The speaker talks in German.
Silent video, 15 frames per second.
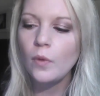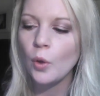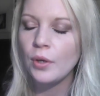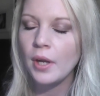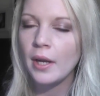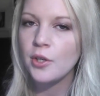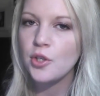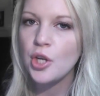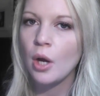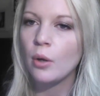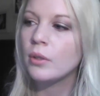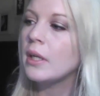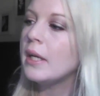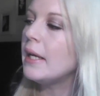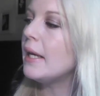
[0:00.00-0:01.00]
und
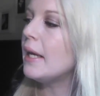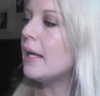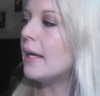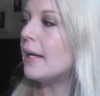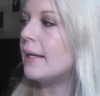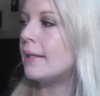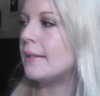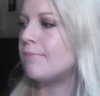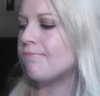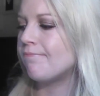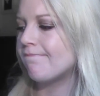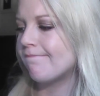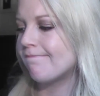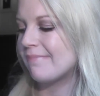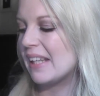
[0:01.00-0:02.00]
anschauen.
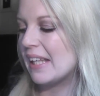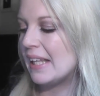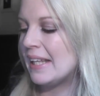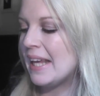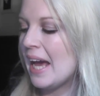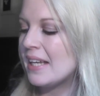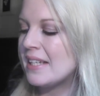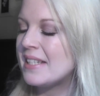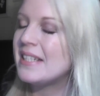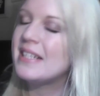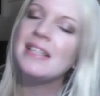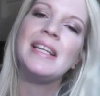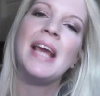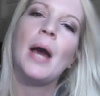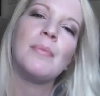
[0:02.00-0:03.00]
Ähm, ja,
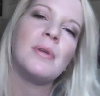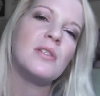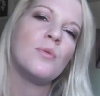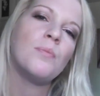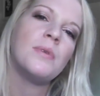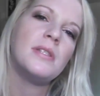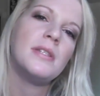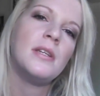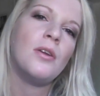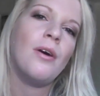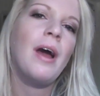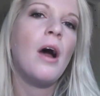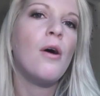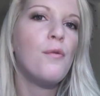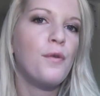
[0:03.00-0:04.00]
die haben das so ein bisschen
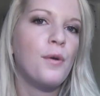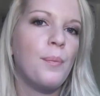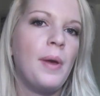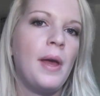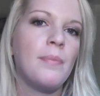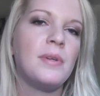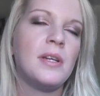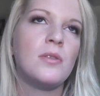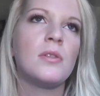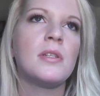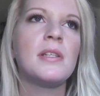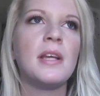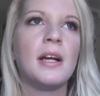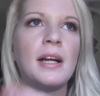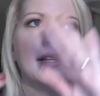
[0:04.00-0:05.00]
neu aufgepeppt. Also
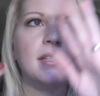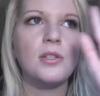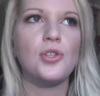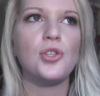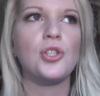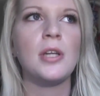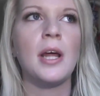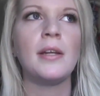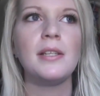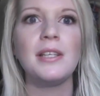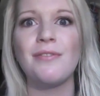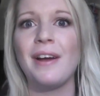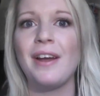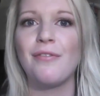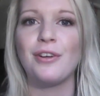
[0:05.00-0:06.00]
dieser ganze Stand,
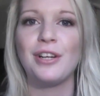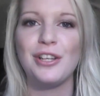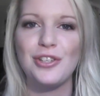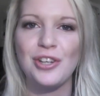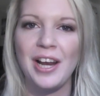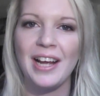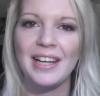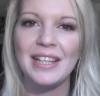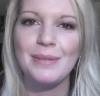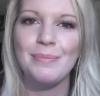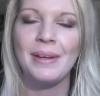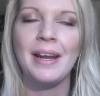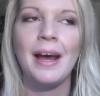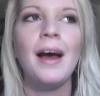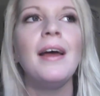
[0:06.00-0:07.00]
ich war ja wirklich schon lange nicht
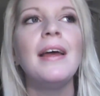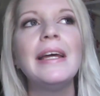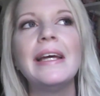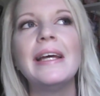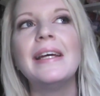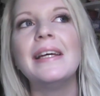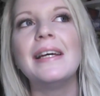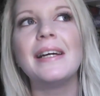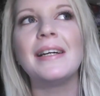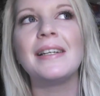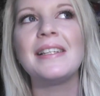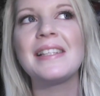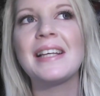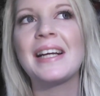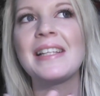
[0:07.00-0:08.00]
mehr da, äh,
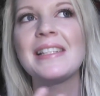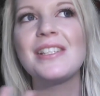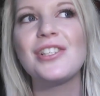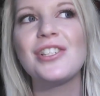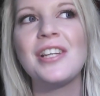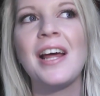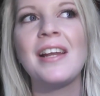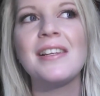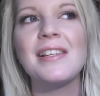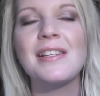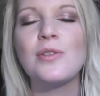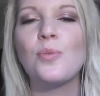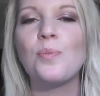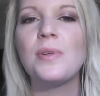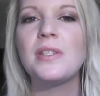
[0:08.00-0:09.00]
dieser ganze Stand
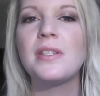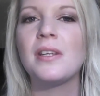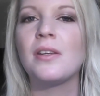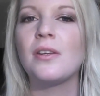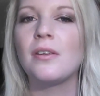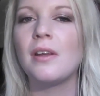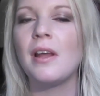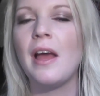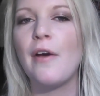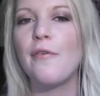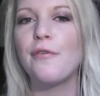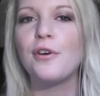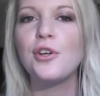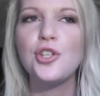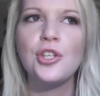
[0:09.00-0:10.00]
ist so ein bisschen
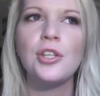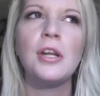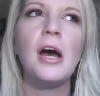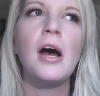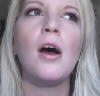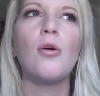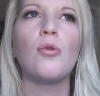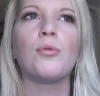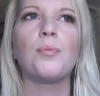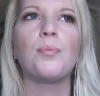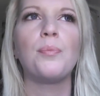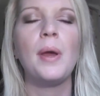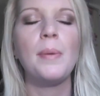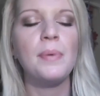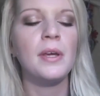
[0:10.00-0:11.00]
erfrischender
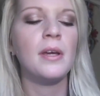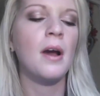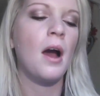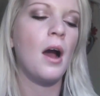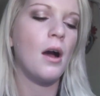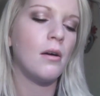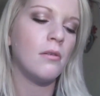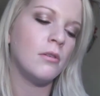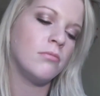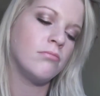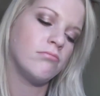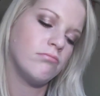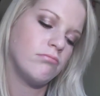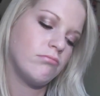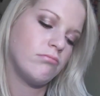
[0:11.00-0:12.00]
und peppiger
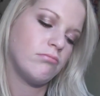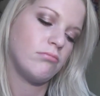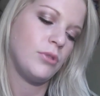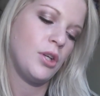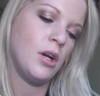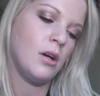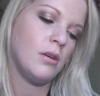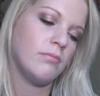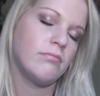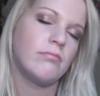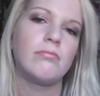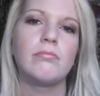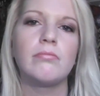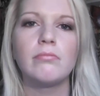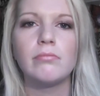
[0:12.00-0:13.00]
ähm, ja,
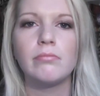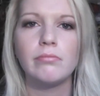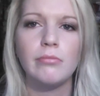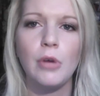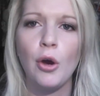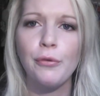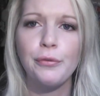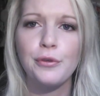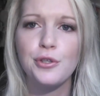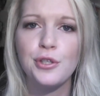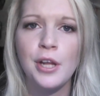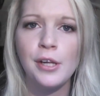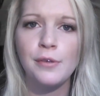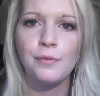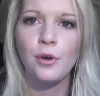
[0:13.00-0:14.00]

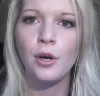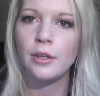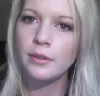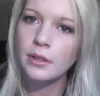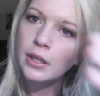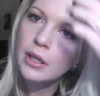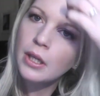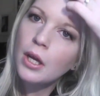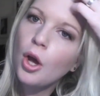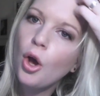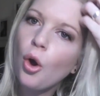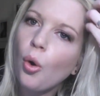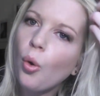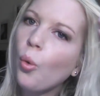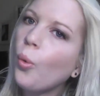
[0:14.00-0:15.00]
aufgestellt worden.
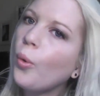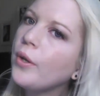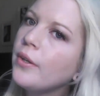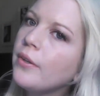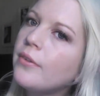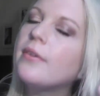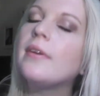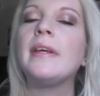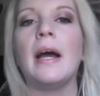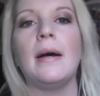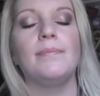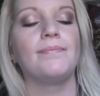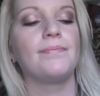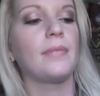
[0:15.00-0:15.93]
Und ja,